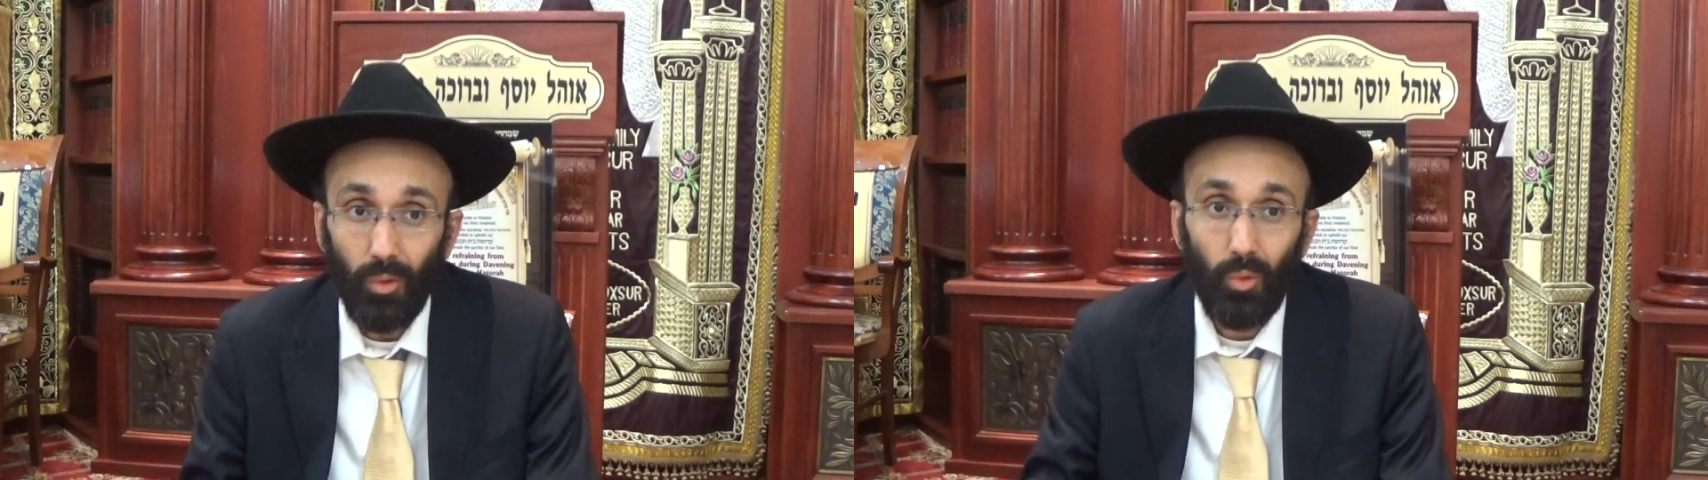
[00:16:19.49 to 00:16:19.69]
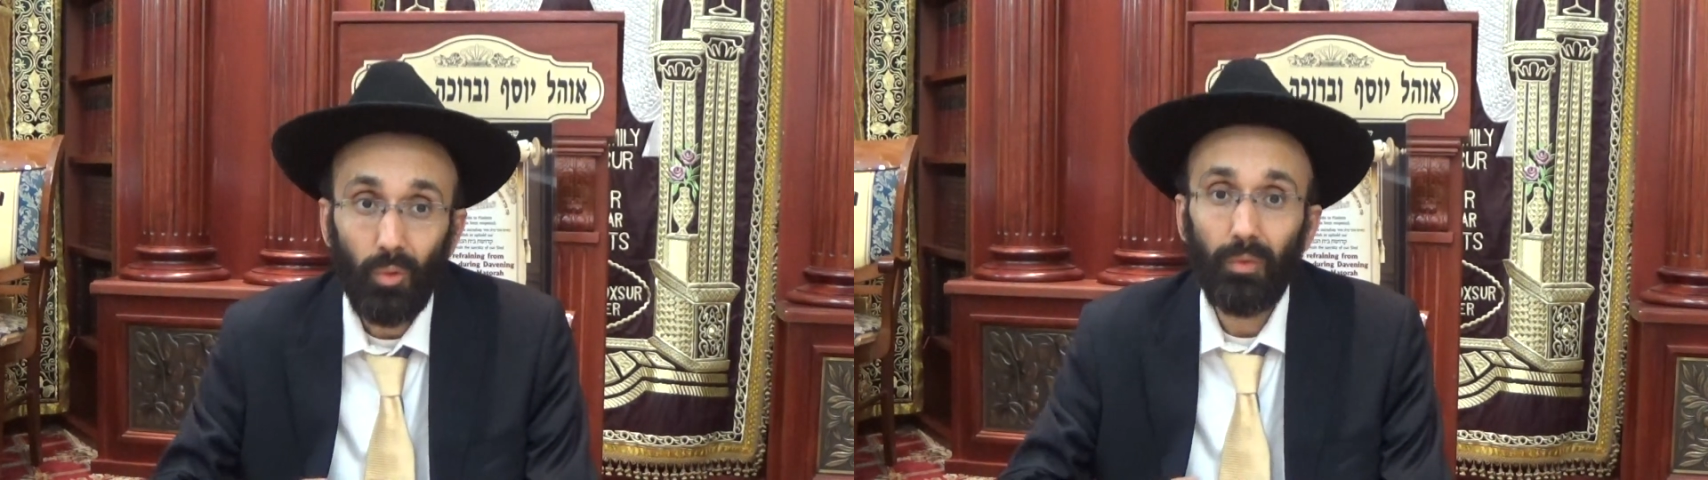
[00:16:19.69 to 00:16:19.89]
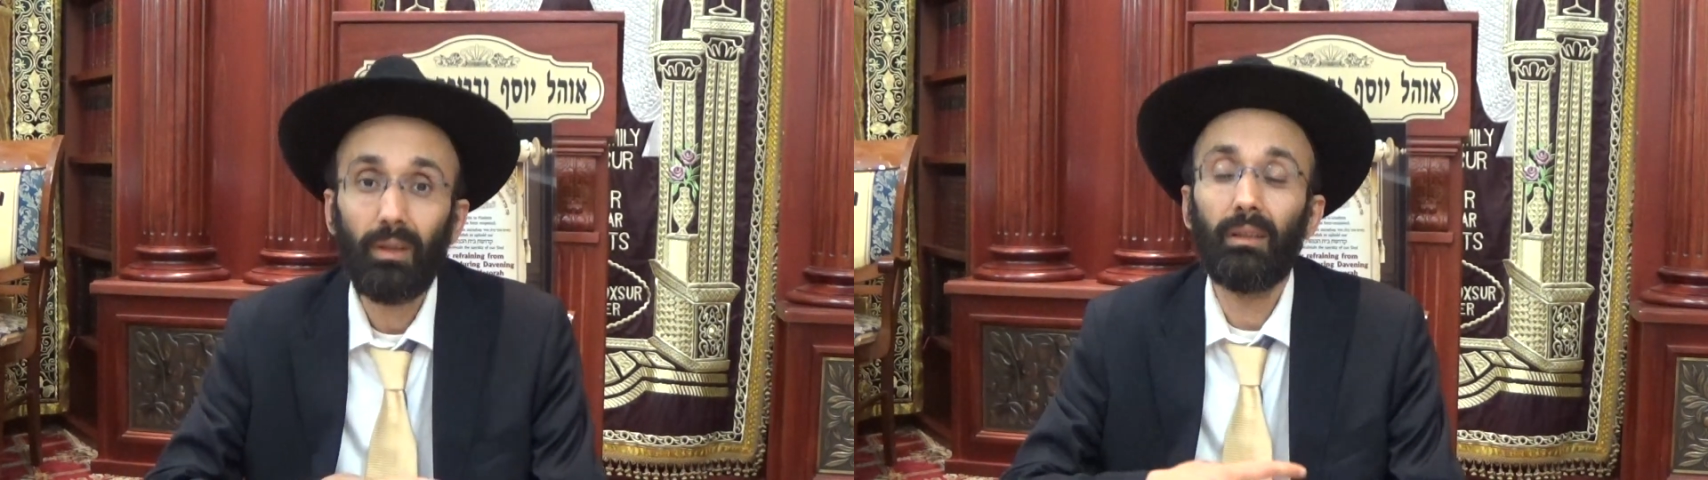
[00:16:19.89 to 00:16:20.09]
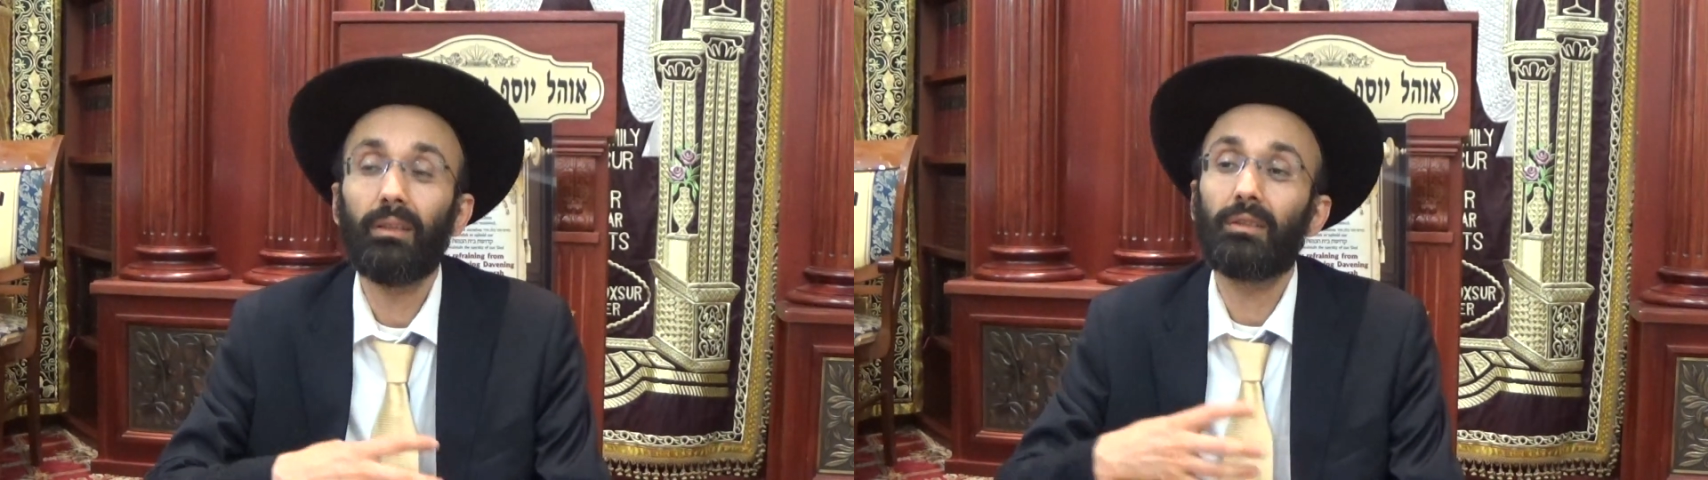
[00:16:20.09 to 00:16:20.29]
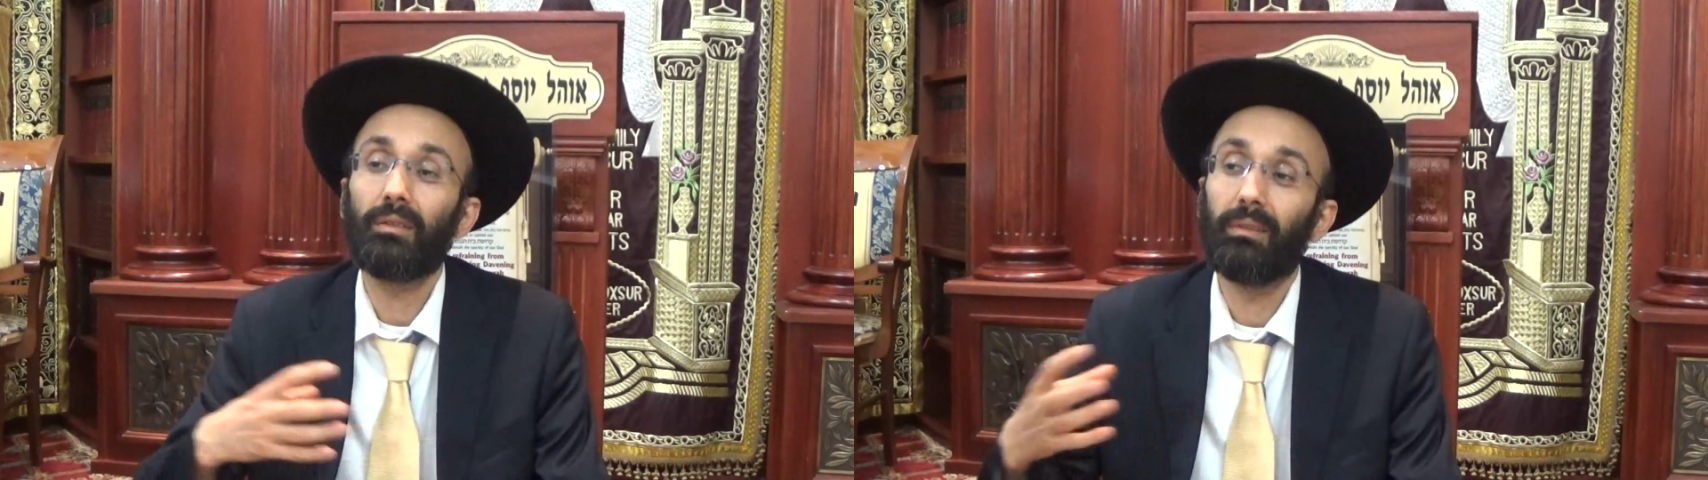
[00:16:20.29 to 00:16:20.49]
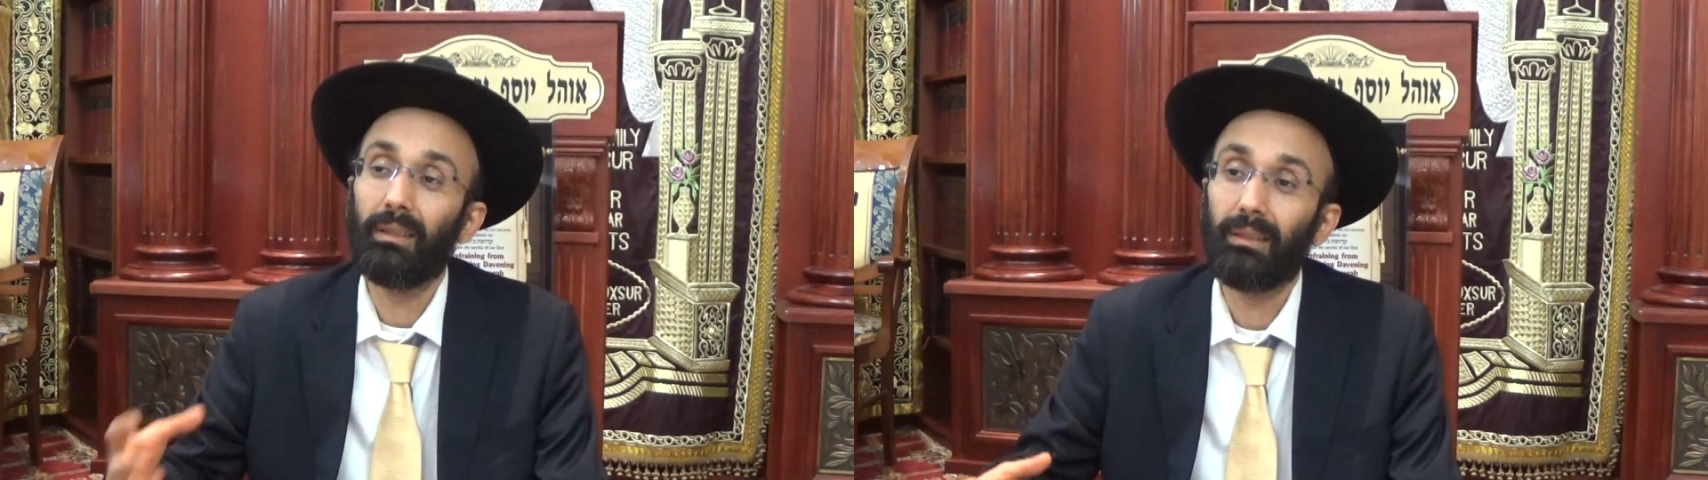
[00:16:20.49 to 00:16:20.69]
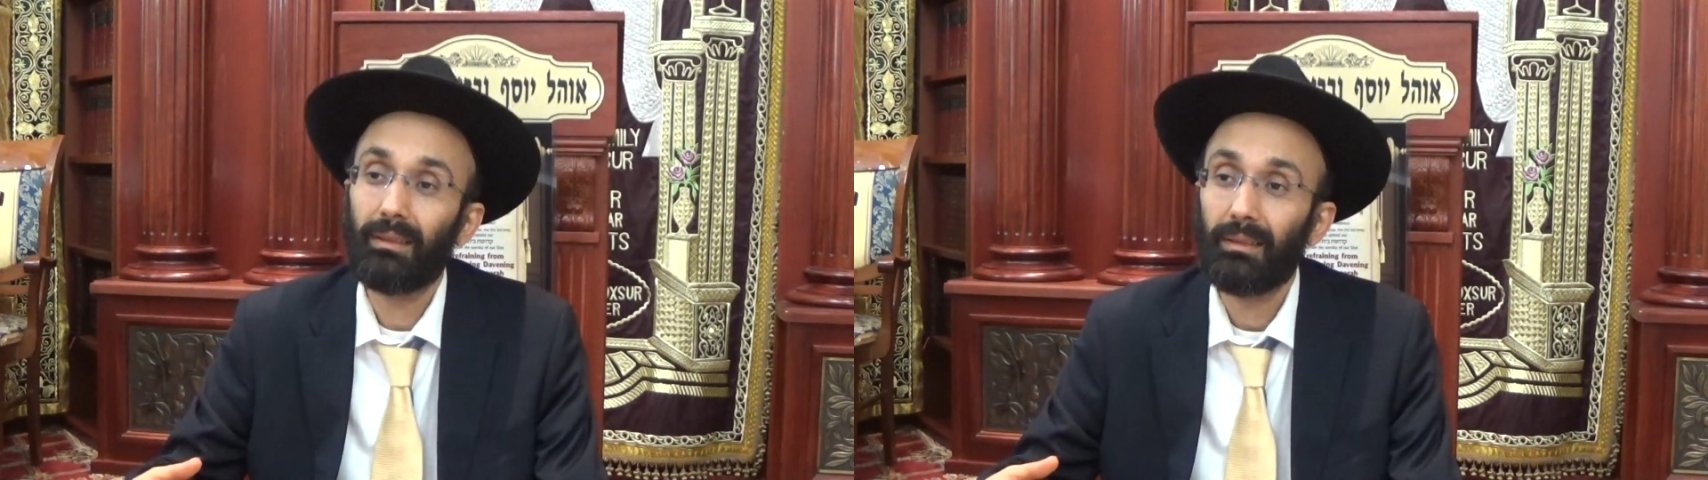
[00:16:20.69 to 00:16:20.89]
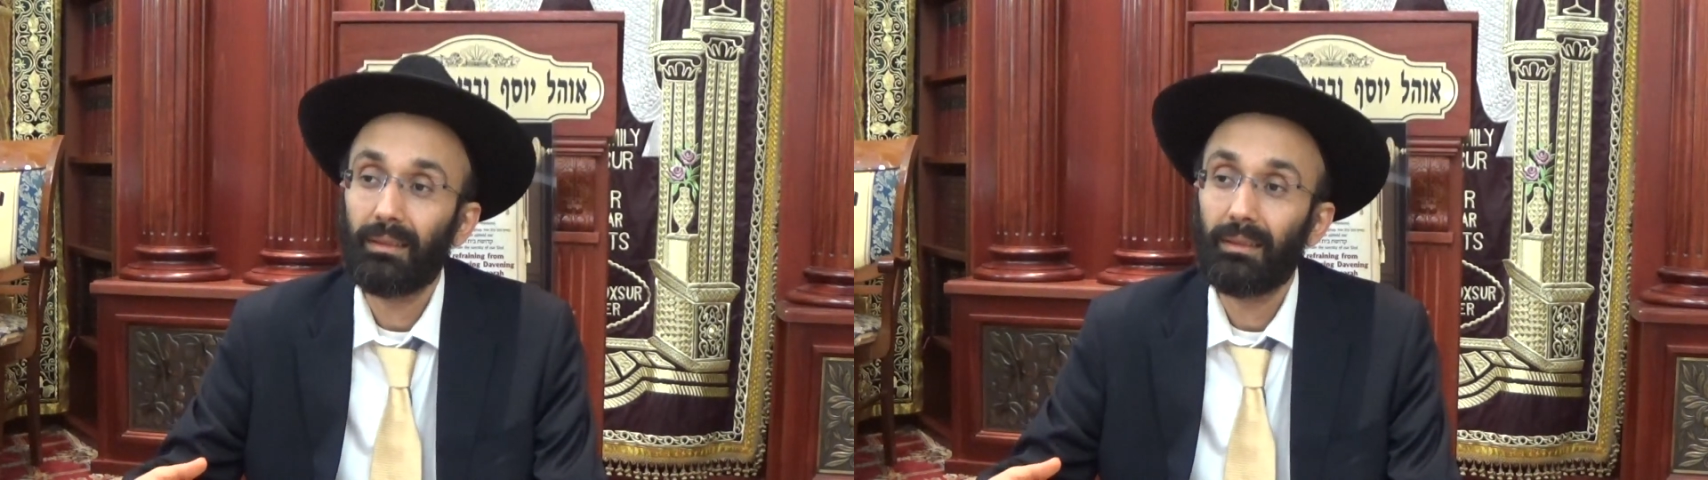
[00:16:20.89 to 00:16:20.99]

увеличивает